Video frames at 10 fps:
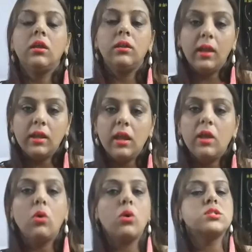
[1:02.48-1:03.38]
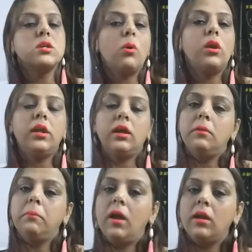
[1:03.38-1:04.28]
देखिए कौन सी पॉलिटिकल
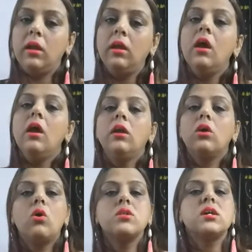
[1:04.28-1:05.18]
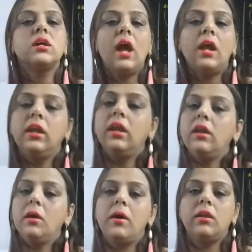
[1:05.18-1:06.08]
पार्टी या कौन सा कैंडिडेट
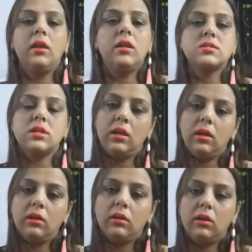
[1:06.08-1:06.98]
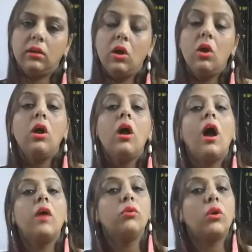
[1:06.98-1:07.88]
हमारे लिए सही है
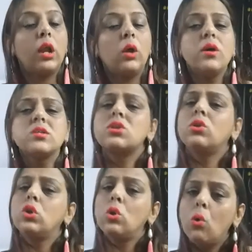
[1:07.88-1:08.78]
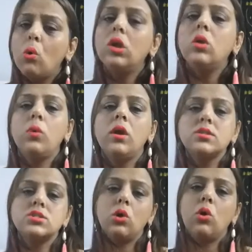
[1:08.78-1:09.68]
आई वुड रिक्वेस्ट डोंट
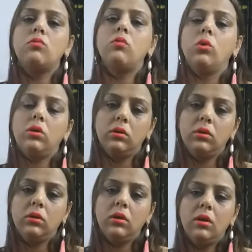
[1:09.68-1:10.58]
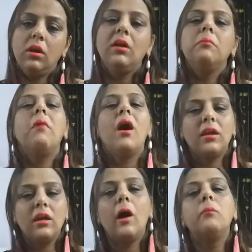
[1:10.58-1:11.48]
वेस्ट योर वोट बाकी
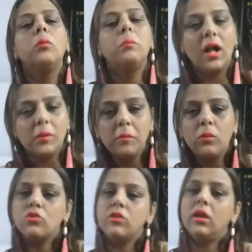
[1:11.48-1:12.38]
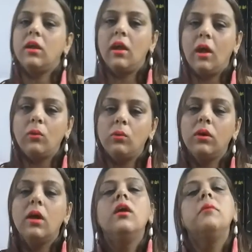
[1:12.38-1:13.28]
काम तो बाद में भी हो जाएंगे यारो
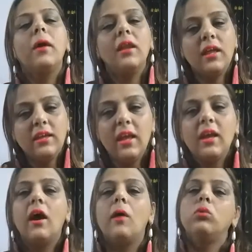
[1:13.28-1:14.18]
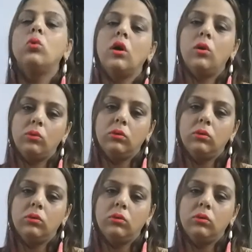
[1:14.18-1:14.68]
पहले ये काम तो करो